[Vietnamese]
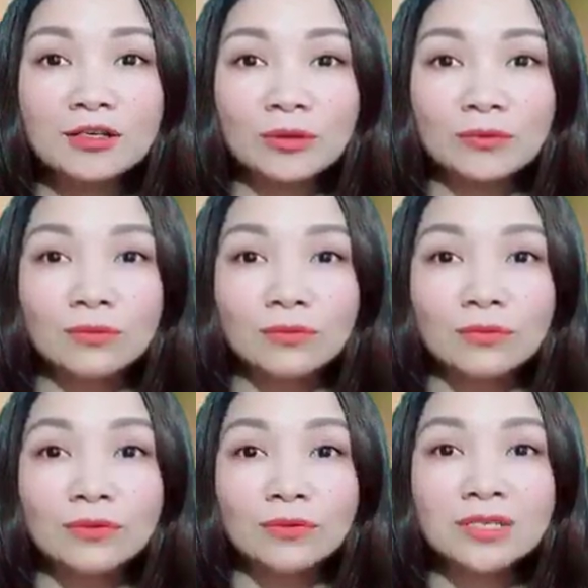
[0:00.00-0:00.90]

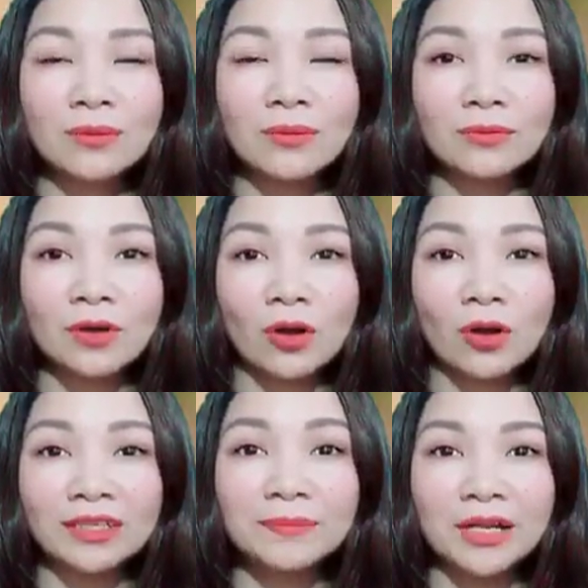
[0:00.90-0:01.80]
dùng giọng
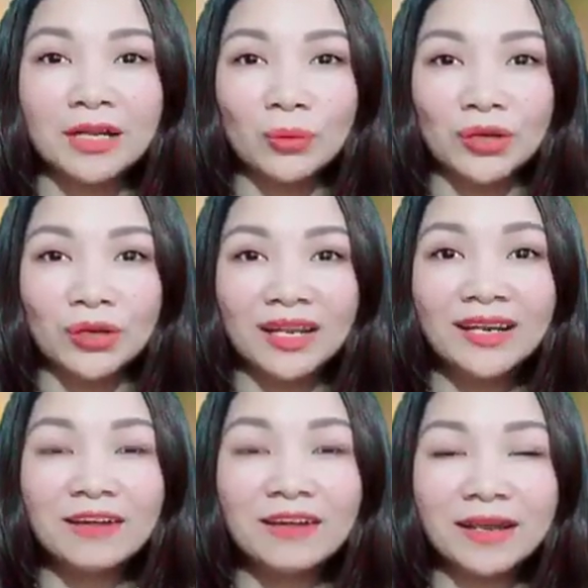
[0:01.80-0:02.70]
ngọt như mía lùi
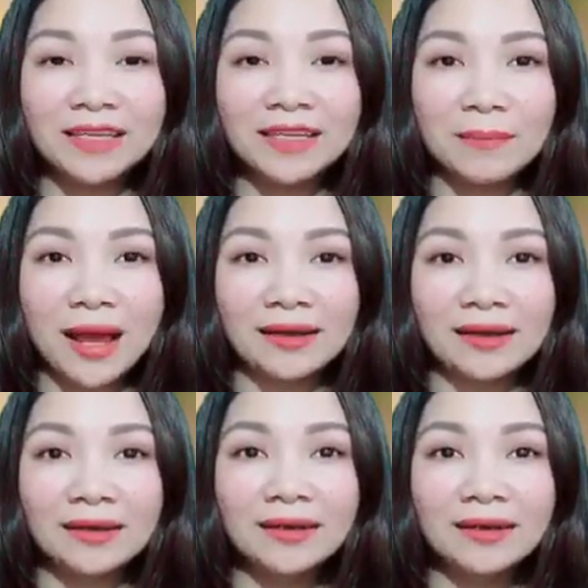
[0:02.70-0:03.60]
để vay tiền bạn